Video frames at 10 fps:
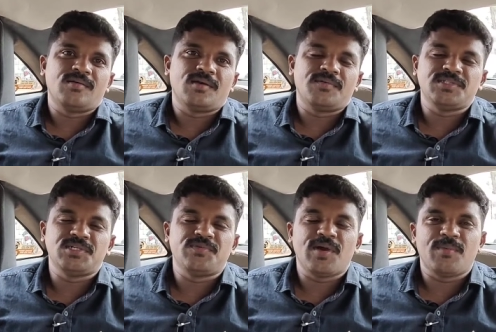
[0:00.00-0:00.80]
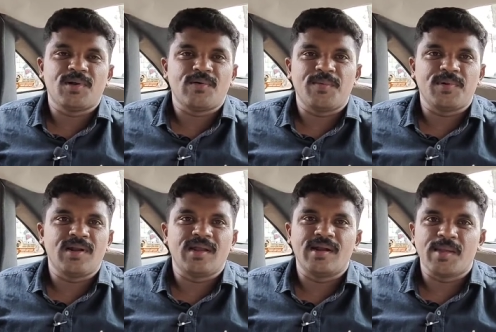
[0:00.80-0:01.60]
நான் வெஸ்டேஜ் வியாபார வாய்ப்பில்
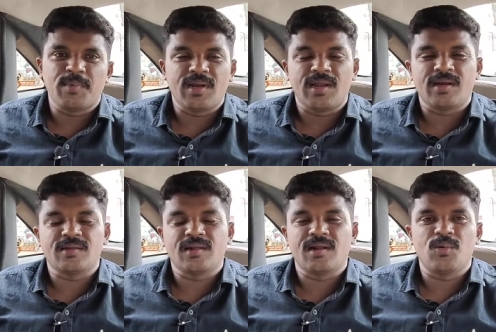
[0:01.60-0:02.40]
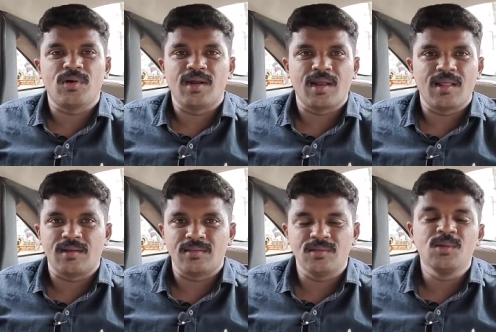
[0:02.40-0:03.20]
இன்றைக்கி டைமண்ட் டைரக்டருங்கிற ஒரு நிலையில்
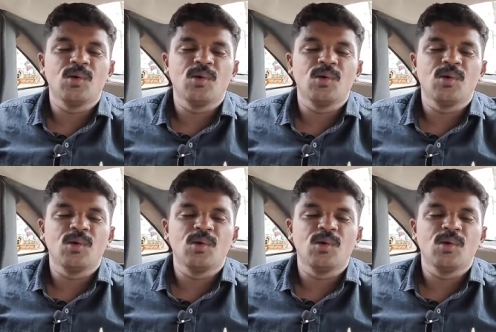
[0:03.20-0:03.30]
இருந்து